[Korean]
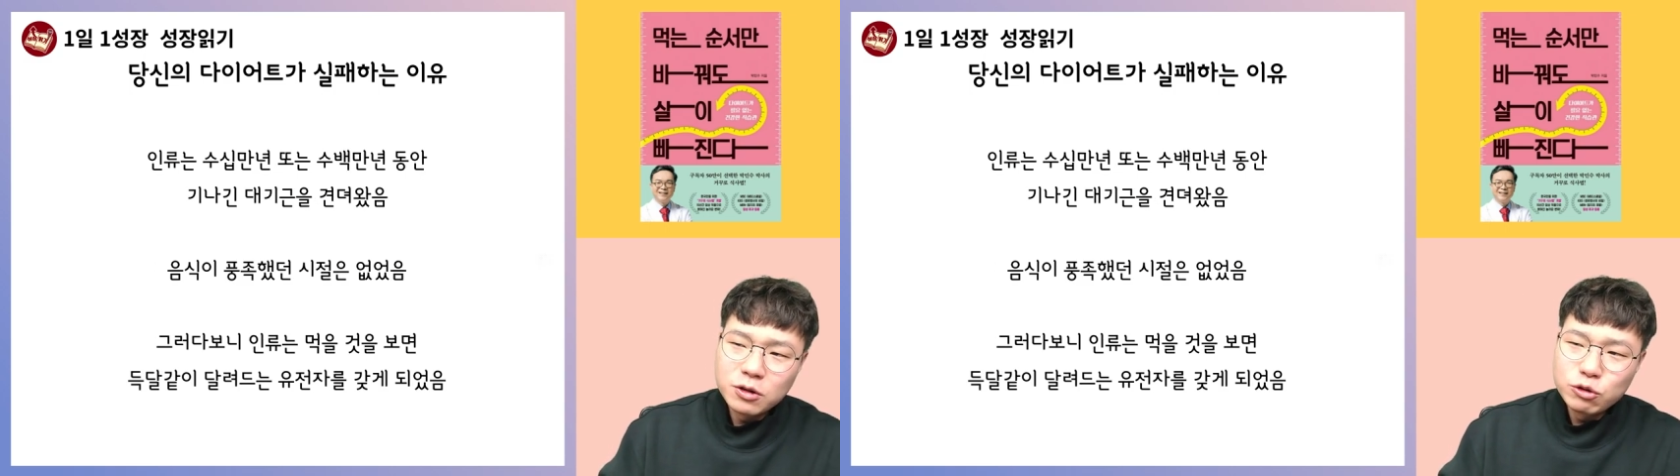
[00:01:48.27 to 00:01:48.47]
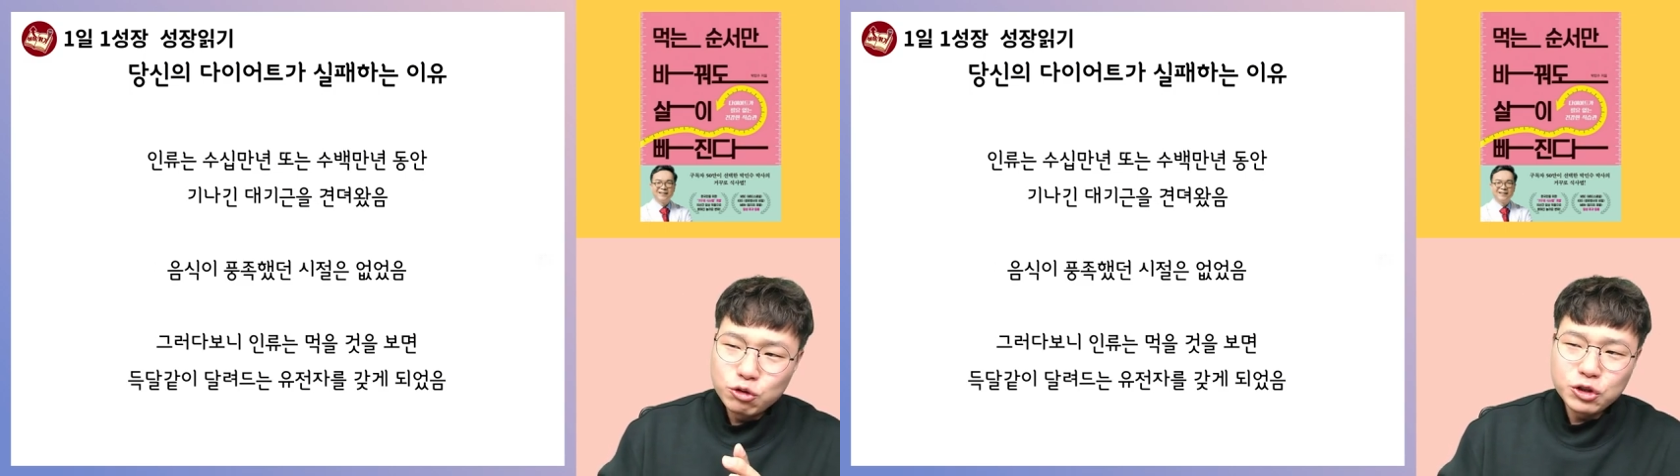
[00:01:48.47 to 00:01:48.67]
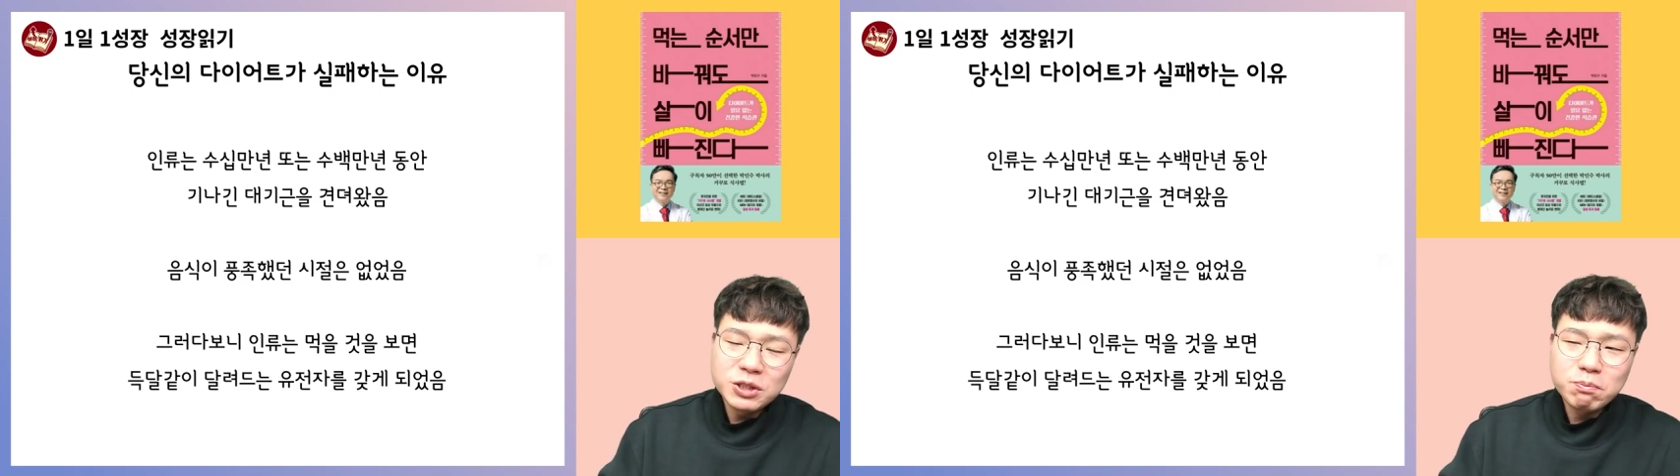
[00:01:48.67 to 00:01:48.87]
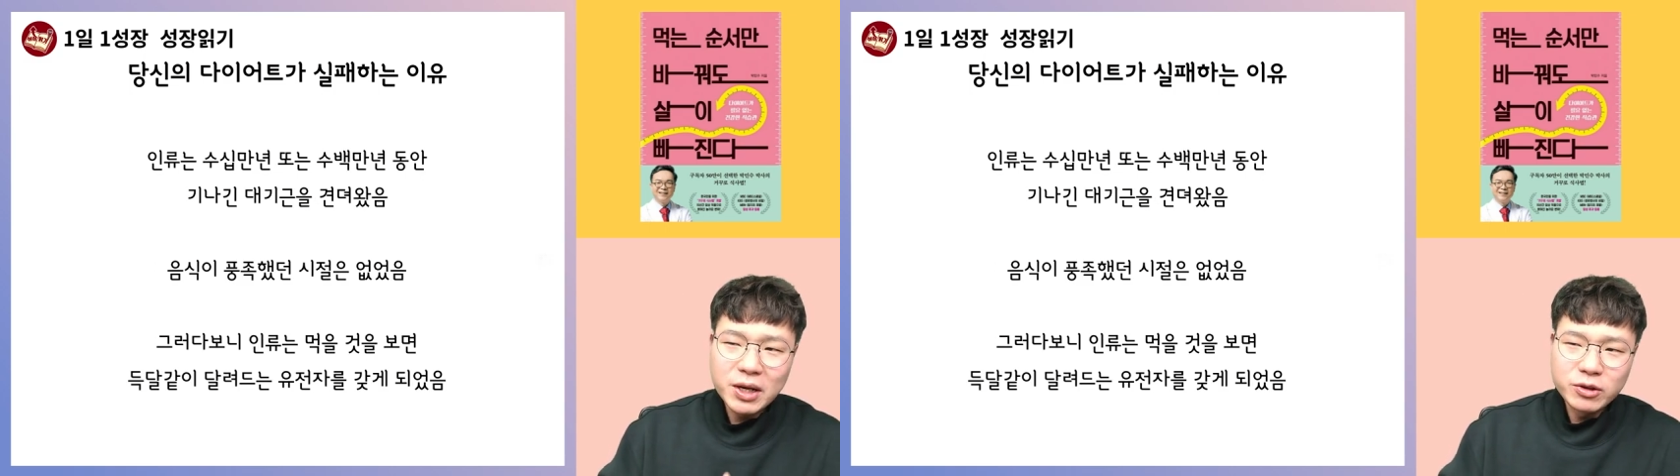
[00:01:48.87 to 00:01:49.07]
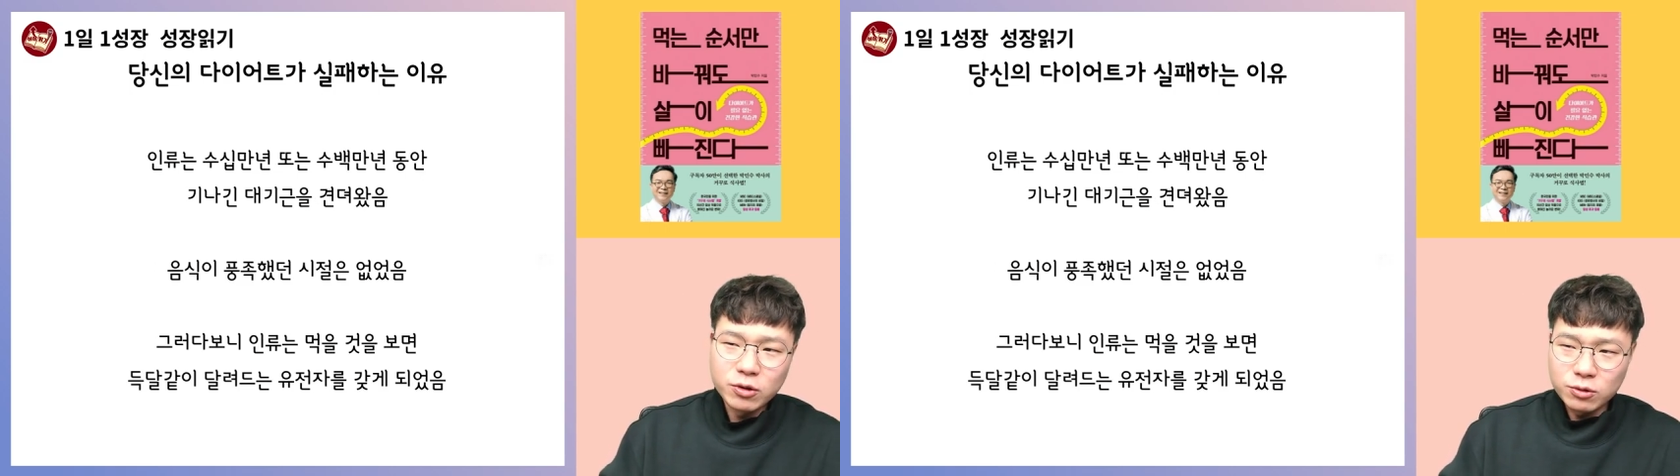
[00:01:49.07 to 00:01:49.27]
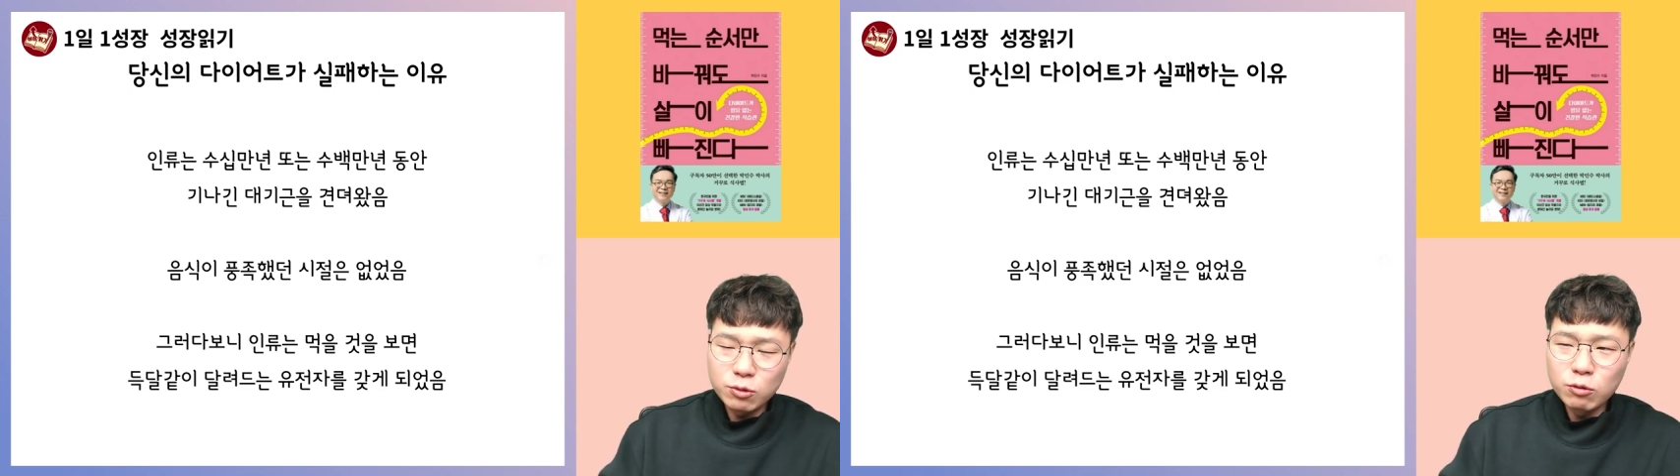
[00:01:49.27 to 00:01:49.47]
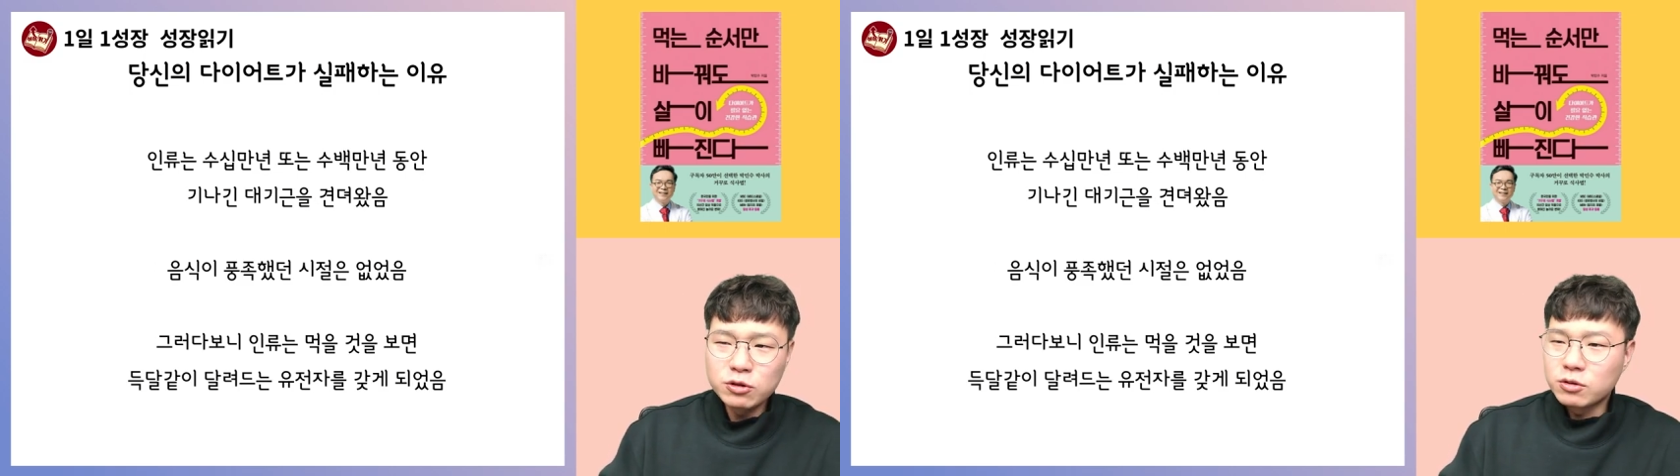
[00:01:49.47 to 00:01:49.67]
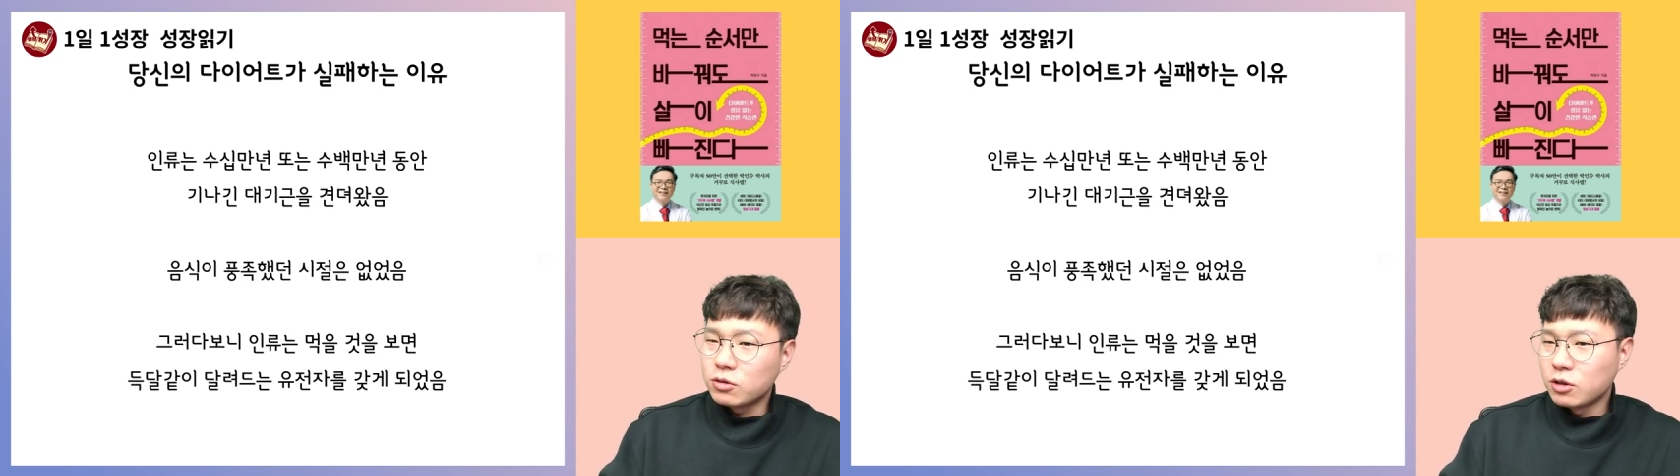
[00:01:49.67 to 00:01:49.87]
수십만 년
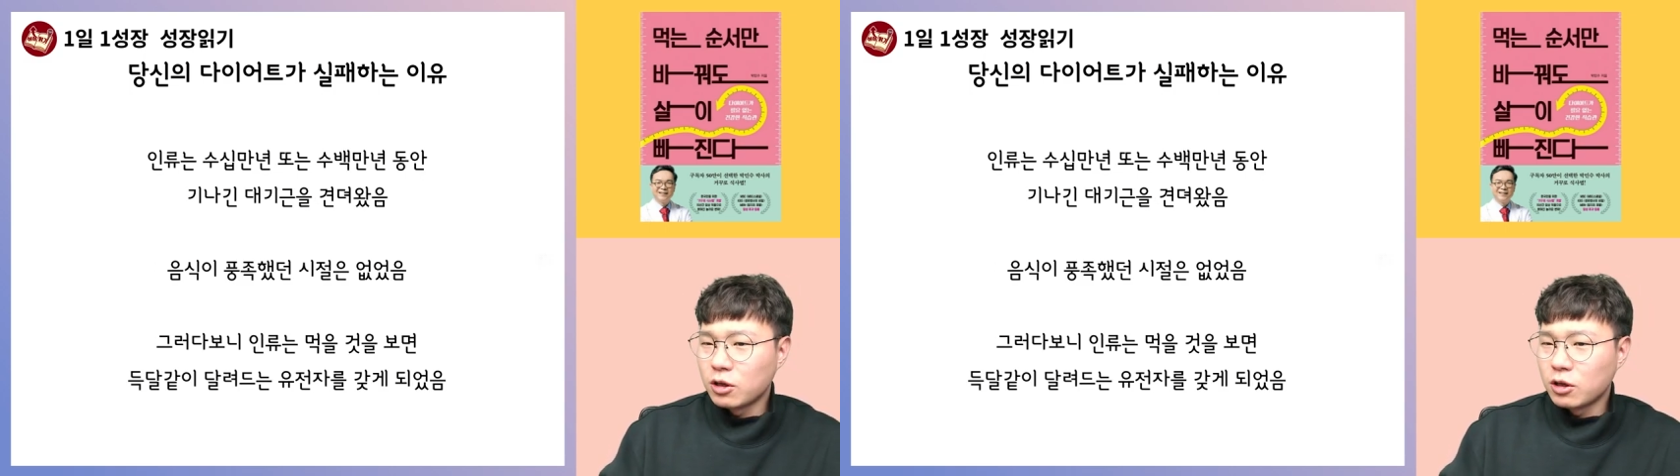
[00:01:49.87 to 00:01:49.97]
또는